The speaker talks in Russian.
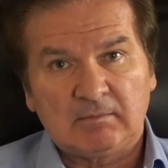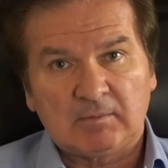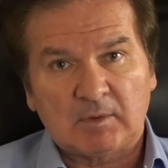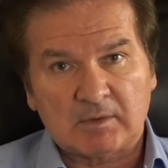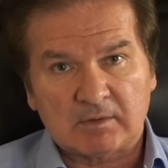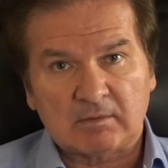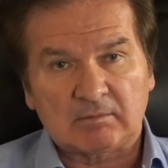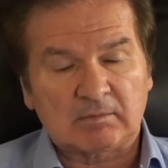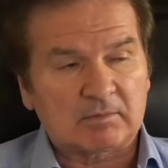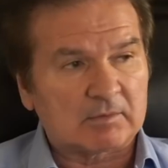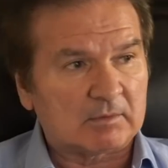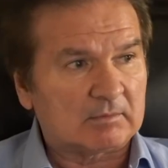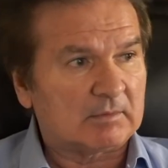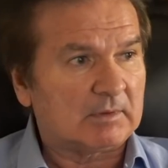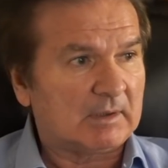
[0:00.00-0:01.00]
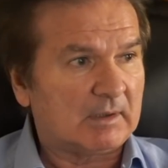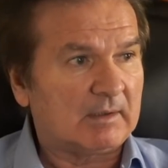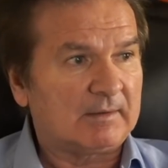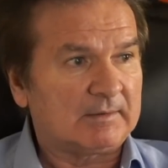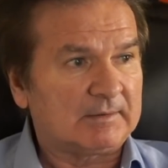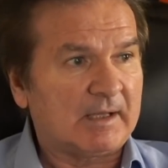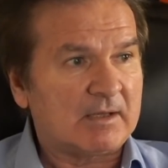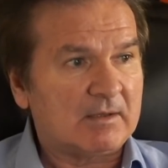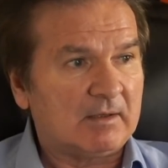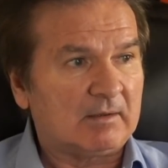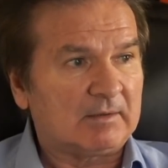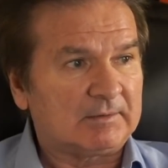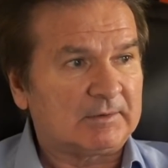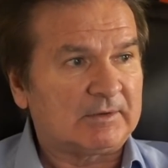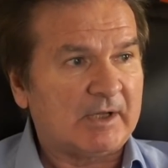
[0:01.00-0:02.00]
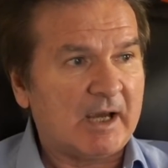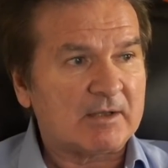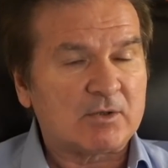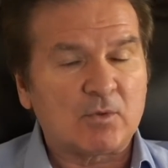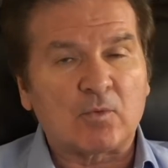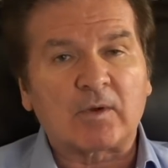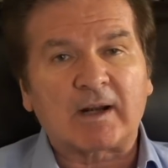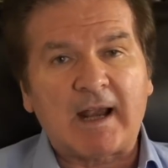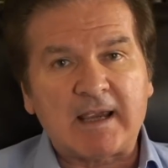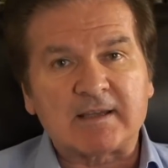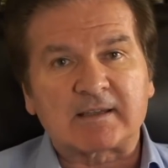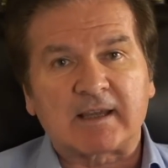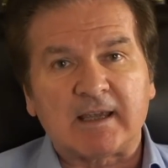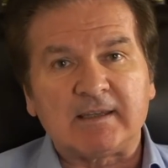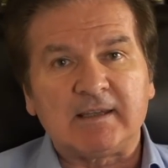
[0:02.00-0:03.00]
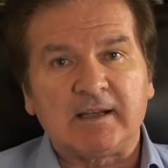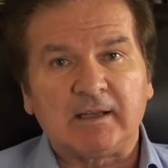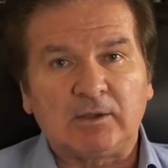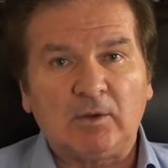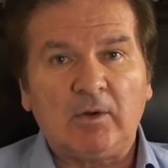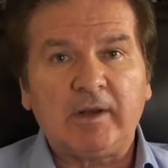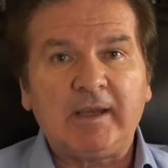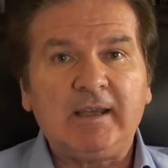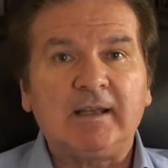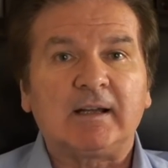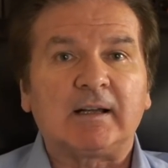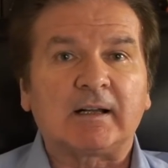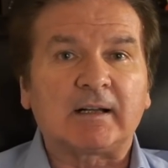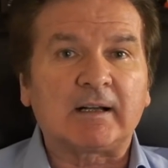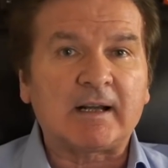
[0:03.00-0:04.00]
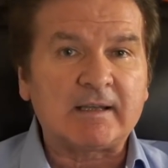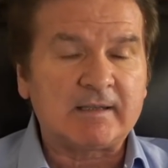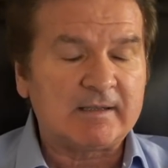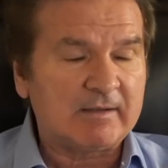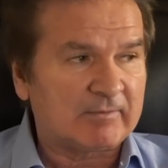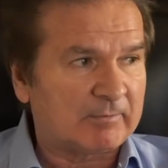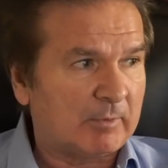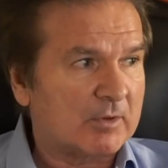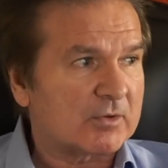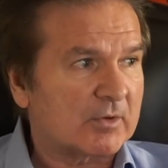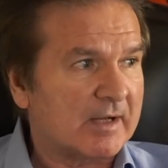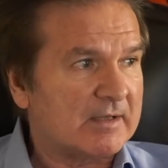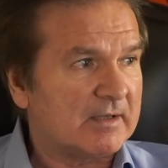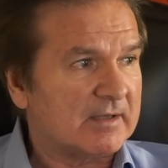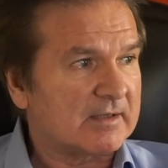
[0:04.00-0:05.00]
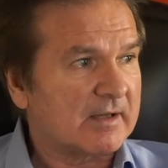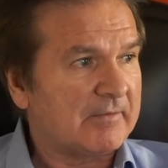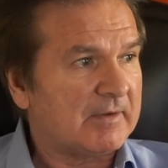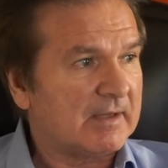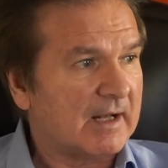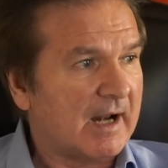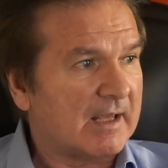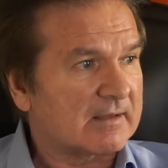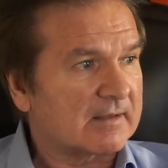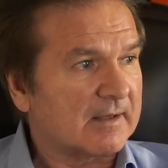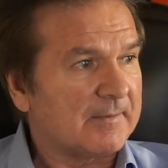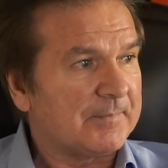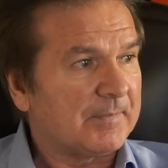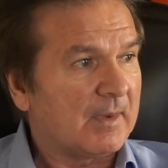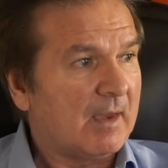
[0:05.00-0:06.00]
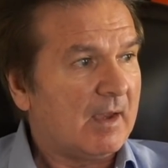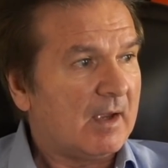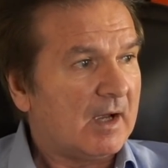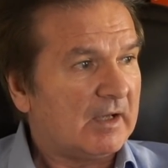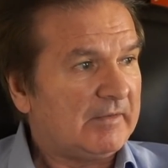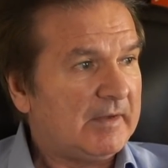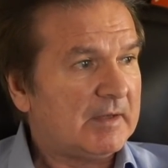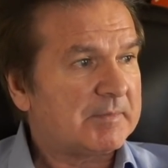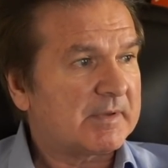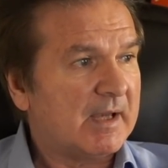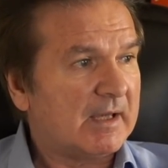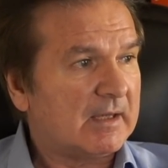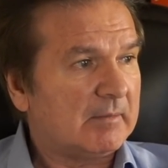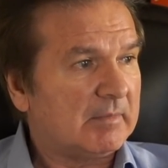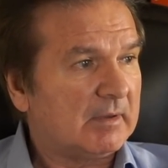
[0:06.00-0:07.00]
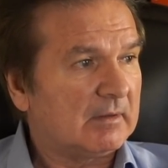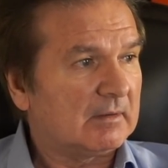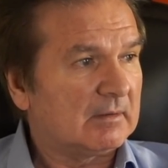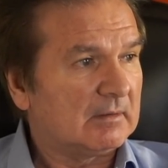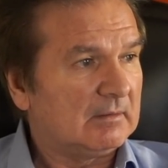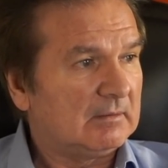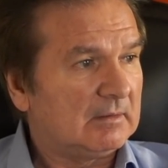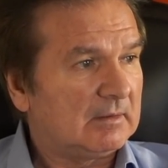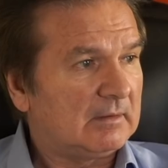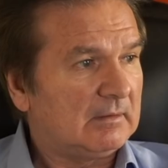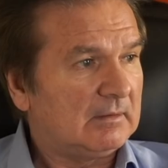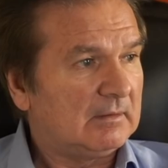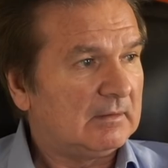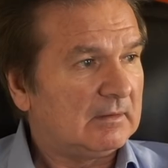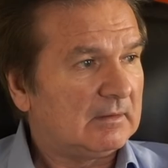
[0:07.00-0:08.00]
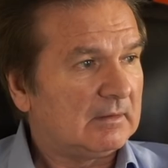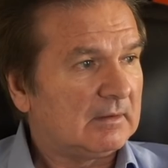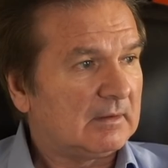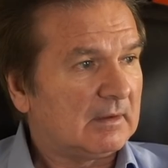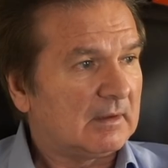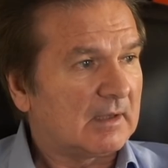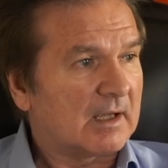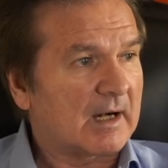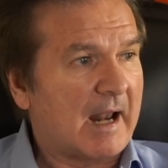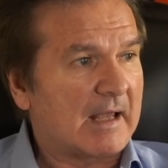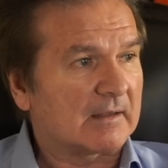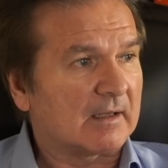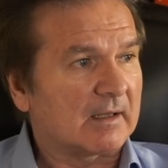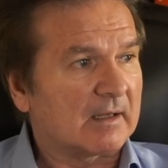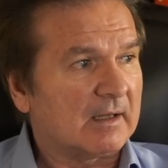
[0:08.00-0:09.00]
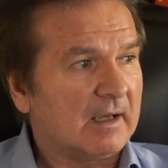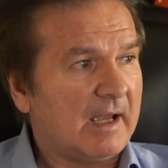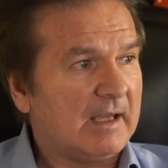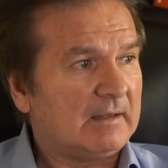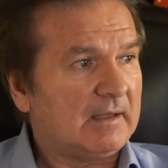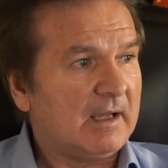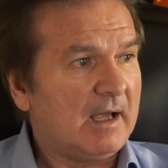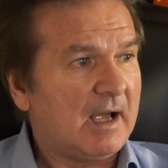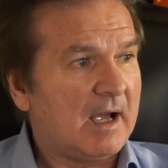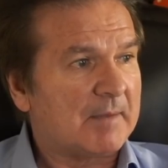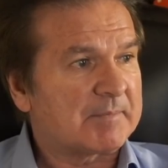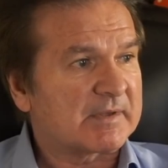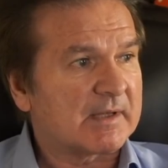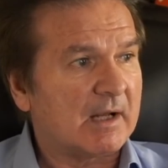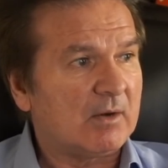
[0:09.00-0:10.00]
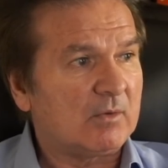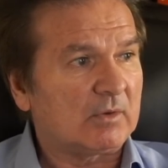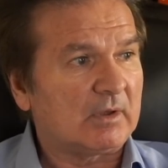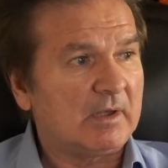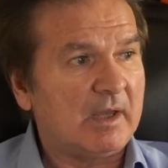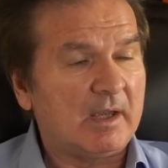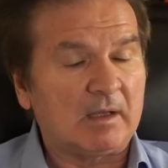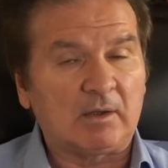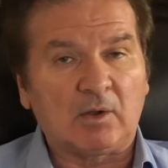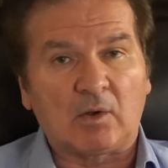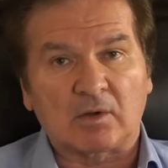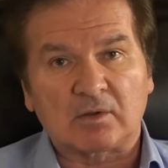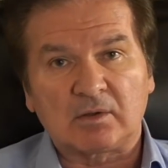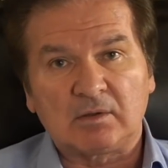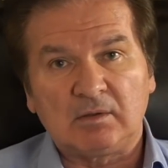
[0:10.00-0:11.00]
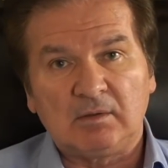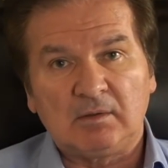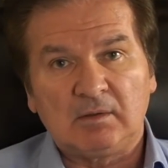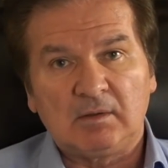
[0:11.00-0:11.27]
То есть, э, на частью украинской территории России в пользу Российской Федерации. Азия Псаки был краток. Это абсолютная ложь.